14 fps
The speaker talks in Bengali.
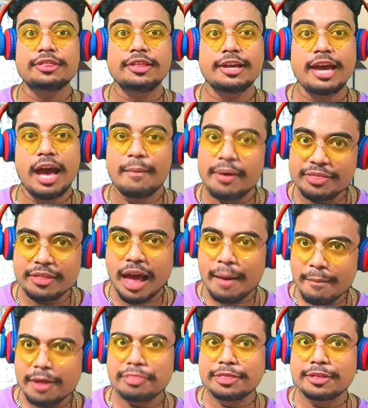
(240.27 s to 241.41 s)
দিদিকে আমার
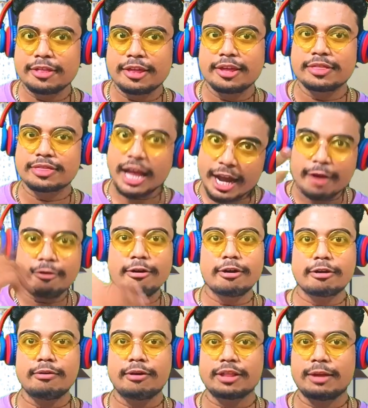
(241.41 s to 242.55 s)
আমার দিদি তাকে
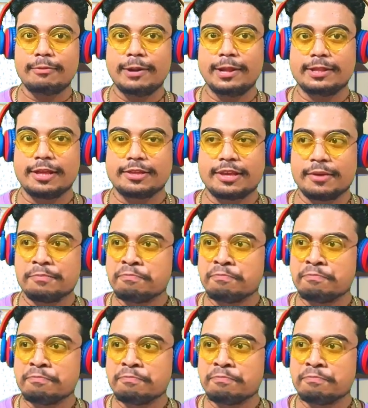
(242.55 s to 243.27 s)
ওরকম কথা বলে দিয়েছে